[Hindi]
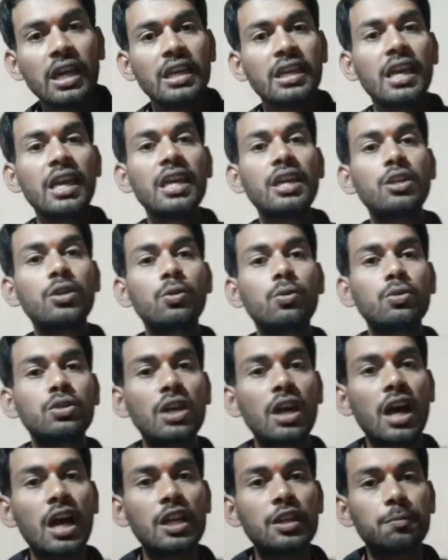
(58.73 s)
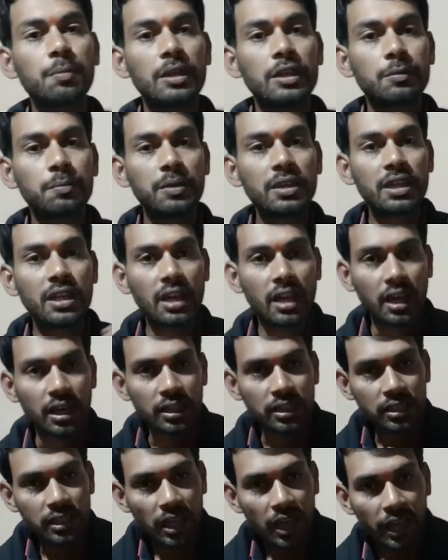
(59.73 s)
ये यूज़र स्पेसिफिक कर
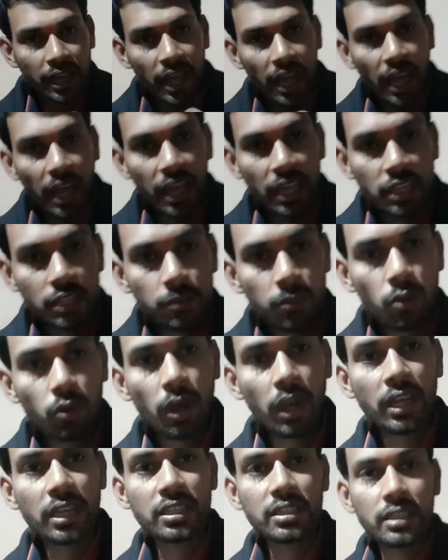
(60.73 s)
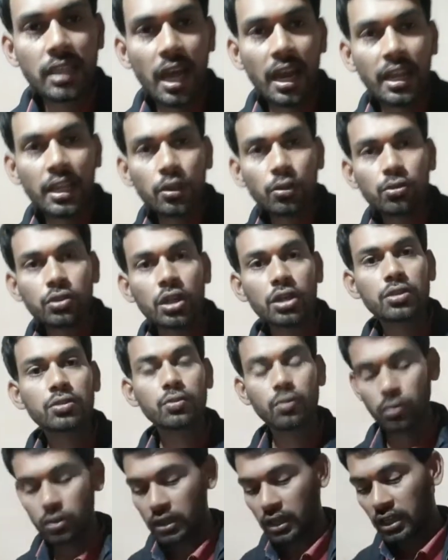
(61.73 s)
दिया गया है इसमें हुआ कि सारे यूज़र्स
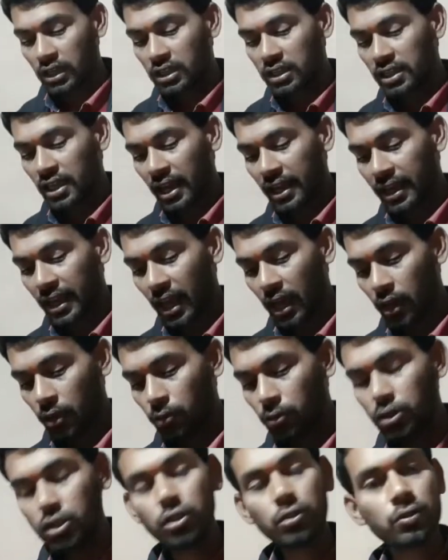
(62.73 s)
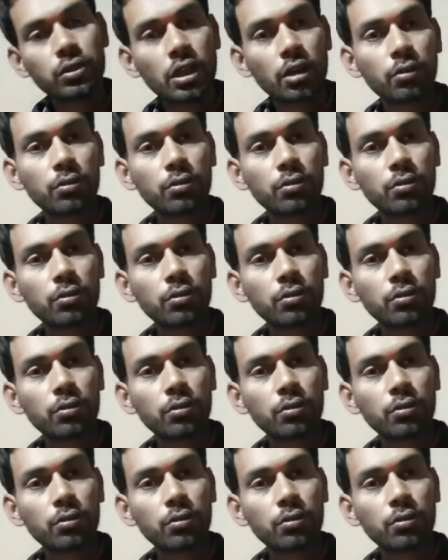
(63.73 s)
को नहीं दिया गया है कुछ यूज़र